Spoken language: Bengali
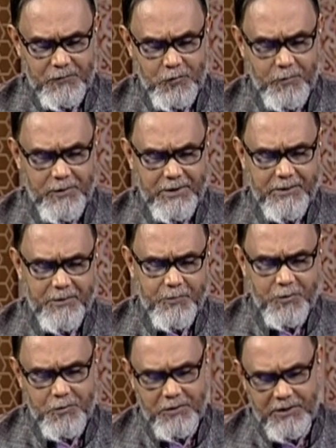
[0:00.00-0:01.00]
কোরবানির
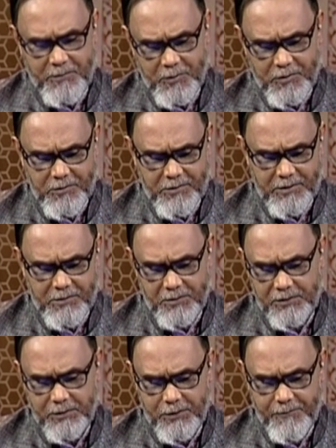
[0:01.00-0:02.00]
পশু কেমন হওয়া
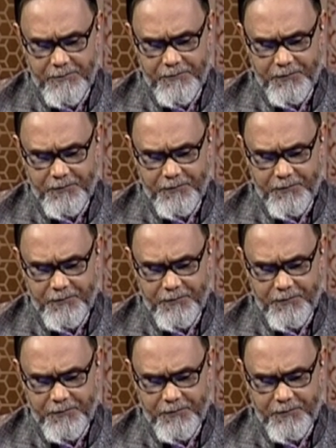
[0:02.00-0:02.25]
উত্তম